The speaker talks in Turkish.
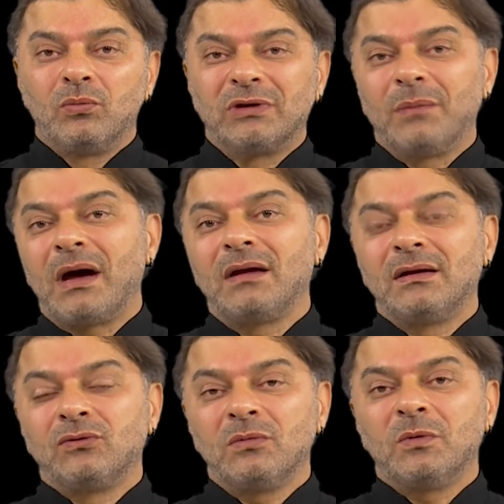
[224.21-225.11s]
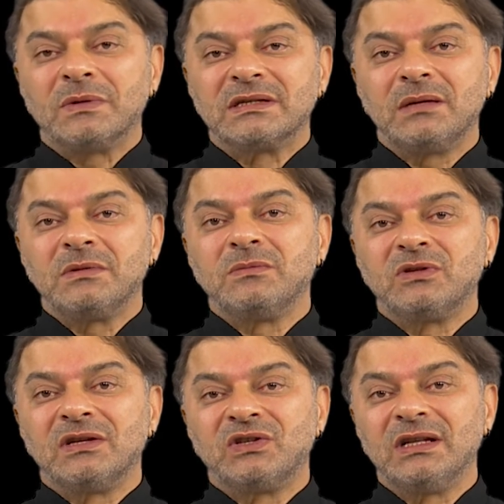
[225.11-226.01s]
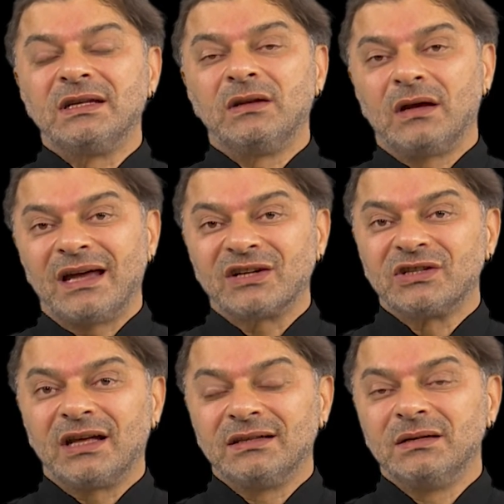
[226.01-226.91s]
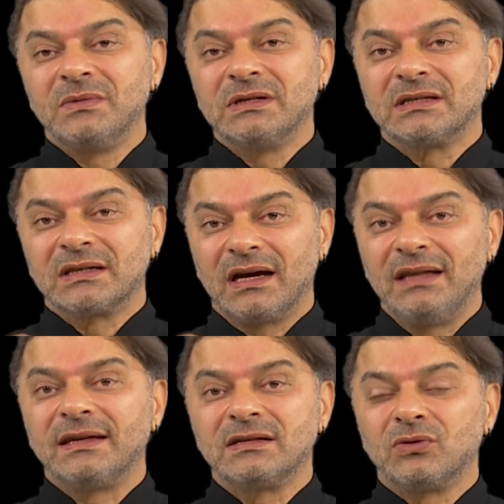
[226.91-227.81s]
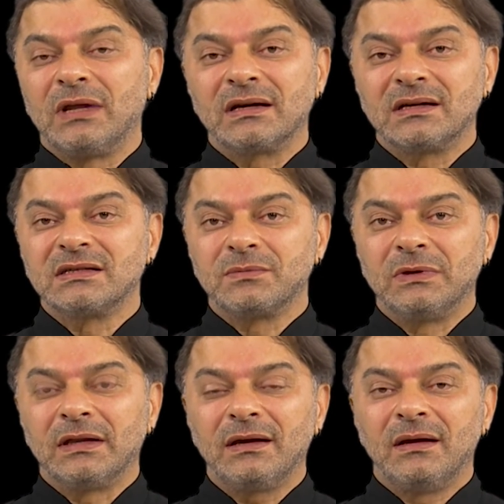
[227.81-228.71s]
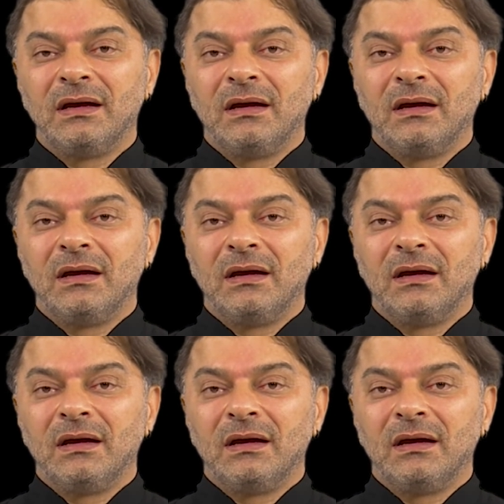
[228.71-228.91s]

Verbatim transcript: Bu damarların olmaması da bizim işte cildin yaşlandığımız kalitesi olan kısmında